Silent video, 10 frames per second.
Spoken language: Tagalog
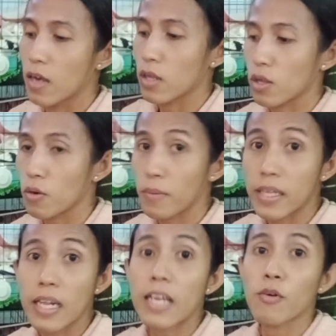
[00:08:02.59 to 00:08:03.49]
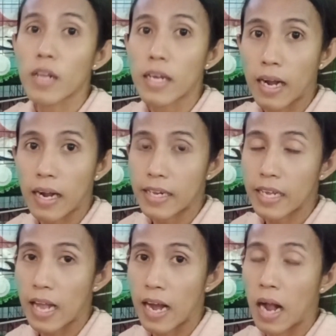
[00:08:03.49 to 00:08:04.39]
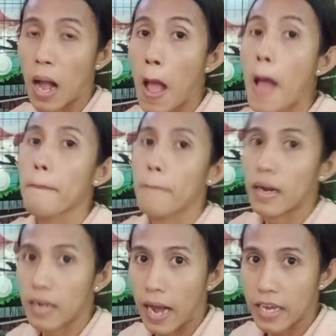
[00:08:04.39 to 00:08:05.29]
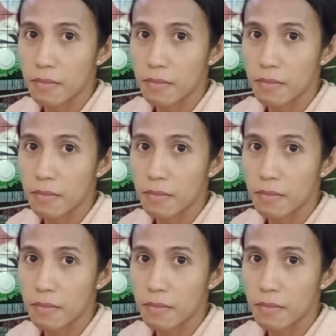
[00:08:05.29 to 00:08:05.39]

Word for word: So, binili ko na ng kanilang pagkain.